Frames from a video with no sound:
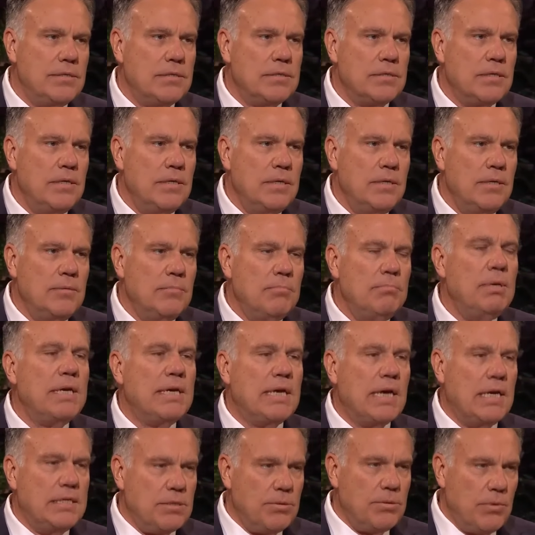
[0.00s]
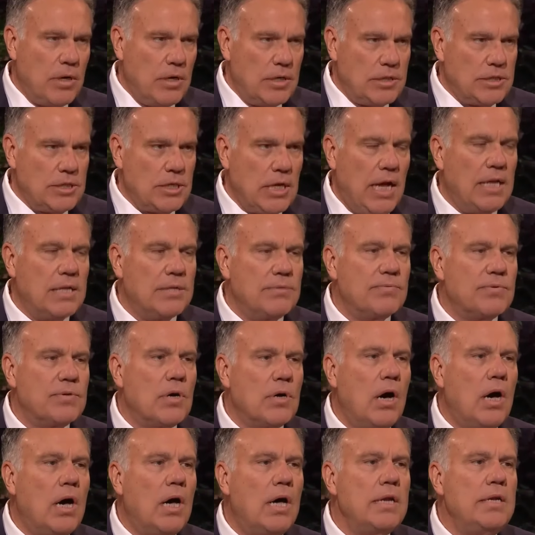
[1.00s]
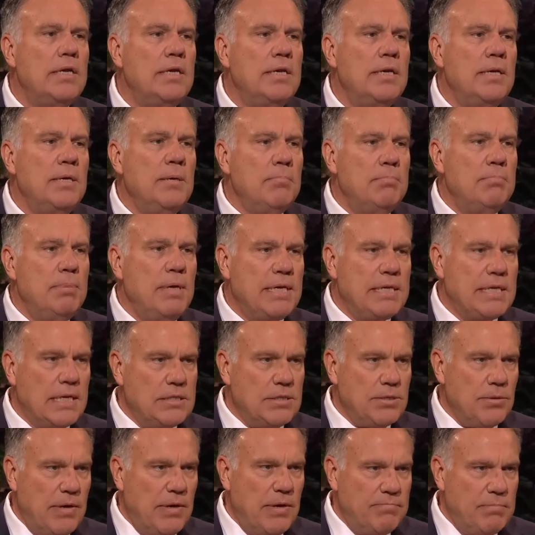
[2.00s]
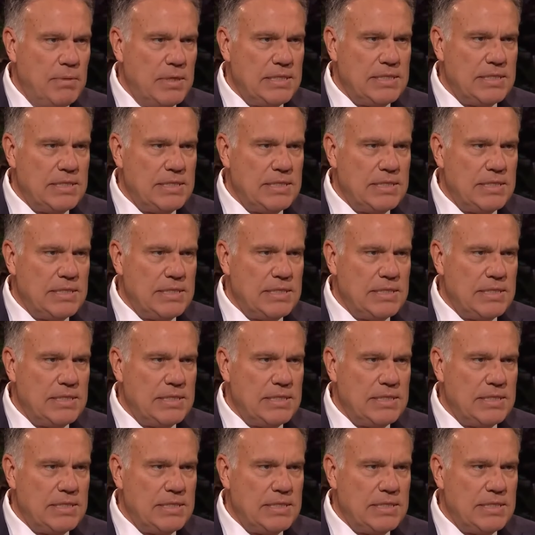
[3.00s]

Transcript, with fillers: Hay buenas respuestas, porque ustedes son hijos de Dios,